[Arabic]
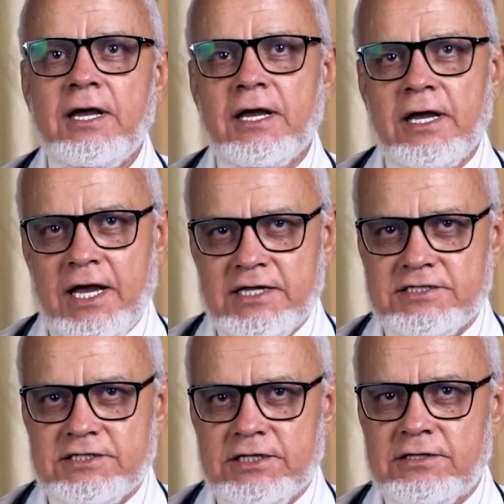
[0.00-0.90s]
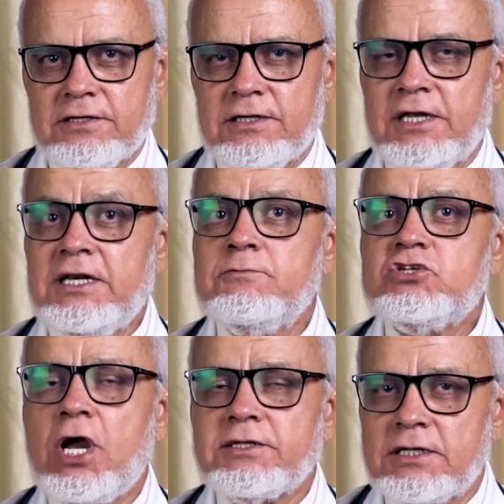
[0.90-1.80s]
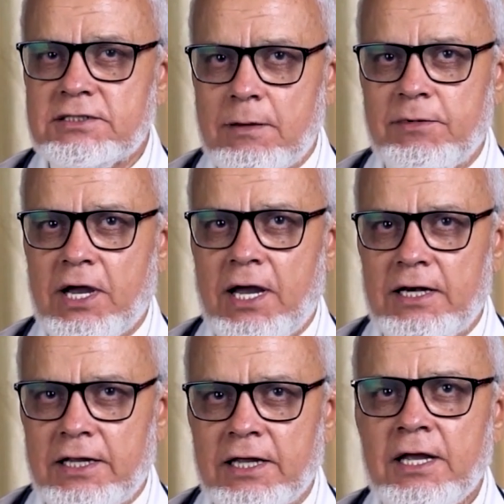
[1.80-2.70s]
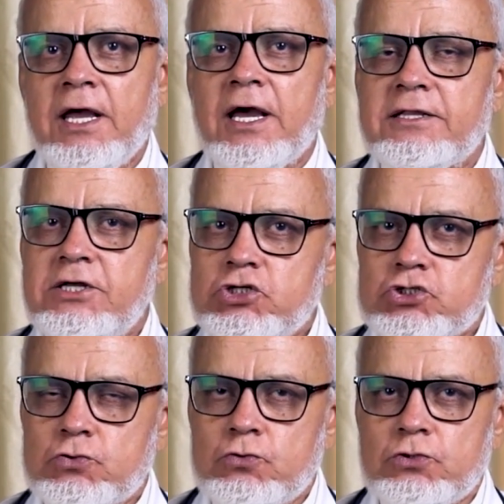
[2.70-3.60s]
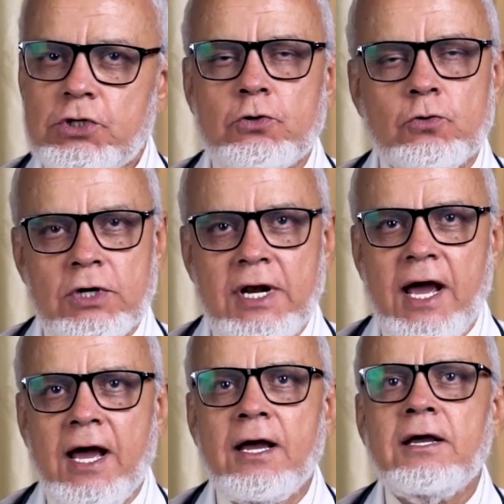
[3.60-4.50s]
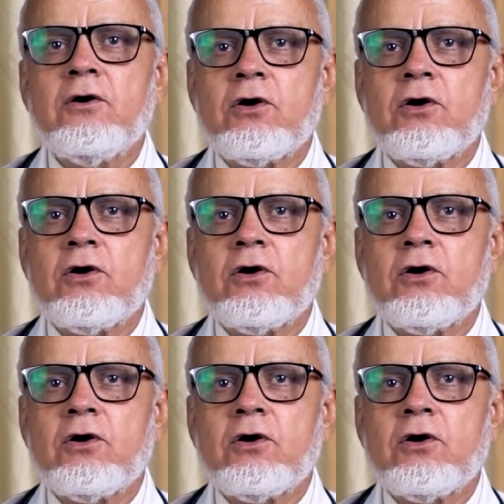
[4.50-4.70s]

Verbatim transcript: آه، هتزيد اللي مش هتنطبق عليه هذه الشروط هنقول له لا